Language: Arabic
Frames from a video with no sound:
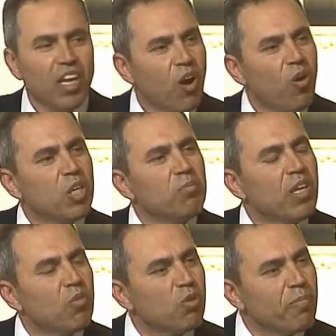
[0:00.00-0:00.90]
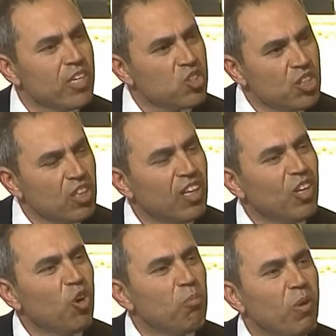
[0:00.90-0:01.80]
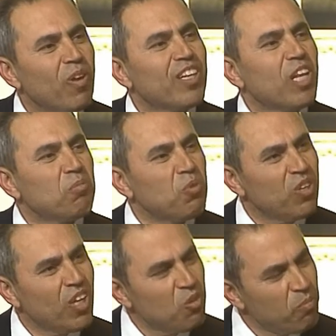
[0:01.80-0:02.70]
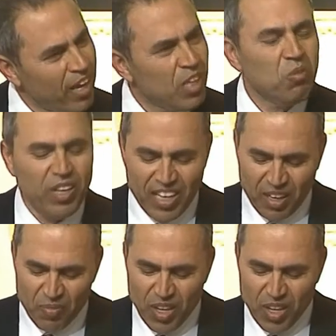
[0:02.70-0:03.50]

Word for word: أخو كبيلة كرمانشكي وبيو اللي درموني ومانح ولي